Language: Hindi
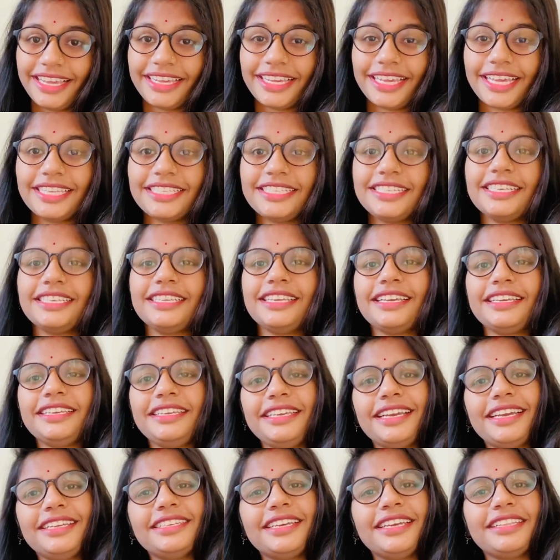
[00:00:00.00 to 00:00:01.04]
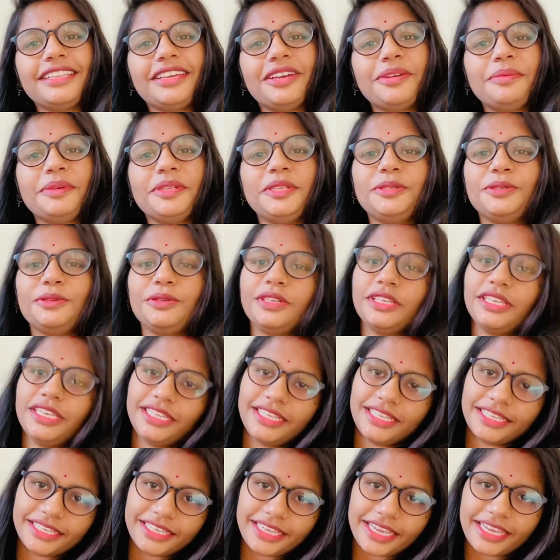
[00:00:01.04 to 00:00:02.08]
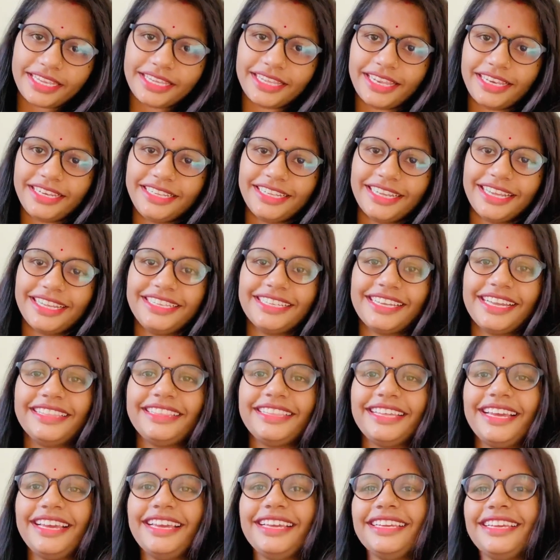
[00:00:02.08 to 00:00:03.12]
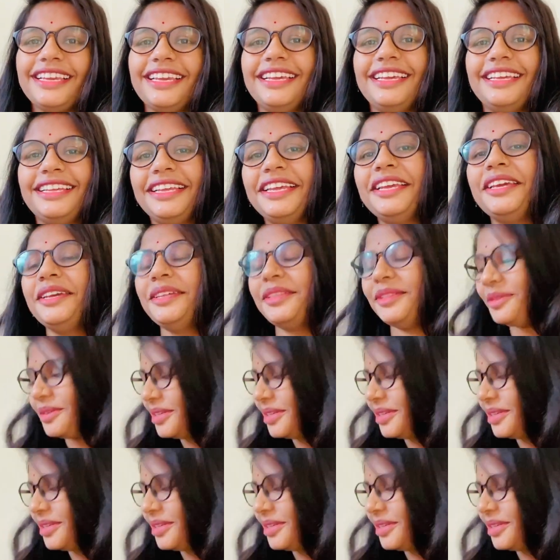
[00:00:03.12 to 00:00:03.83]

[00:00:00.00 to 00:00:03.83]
कैसे क्या किया जाता है बच्चों के लिए क्या क्या लिया जाता है क्या तो